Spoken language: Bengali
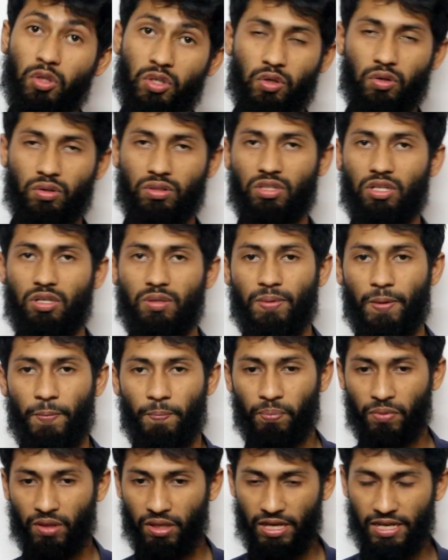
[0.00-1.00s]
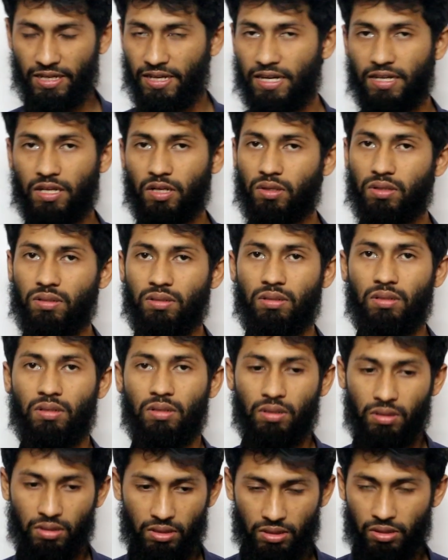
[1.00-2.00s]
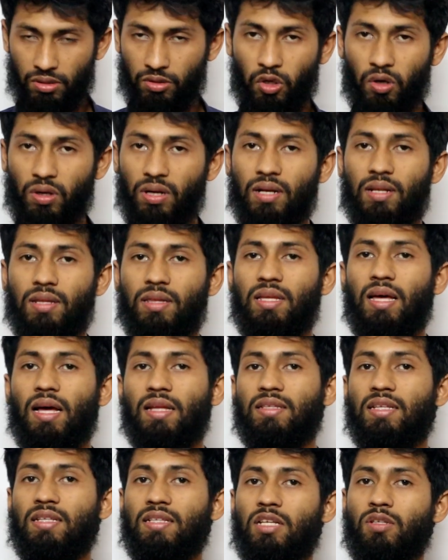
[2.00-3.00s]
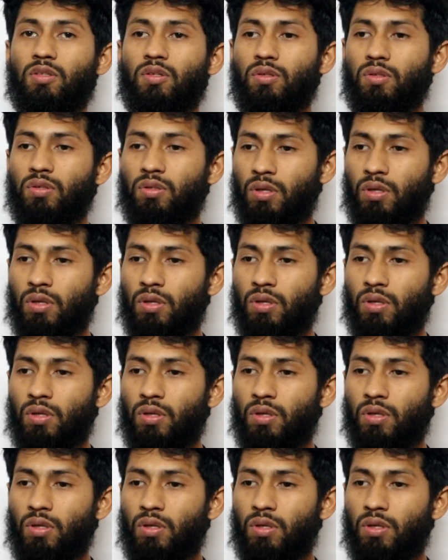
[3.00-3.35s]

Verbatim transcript: তৈরি করতে হবে এটা একটা দরকার আছে আর দ্বিতীয়ত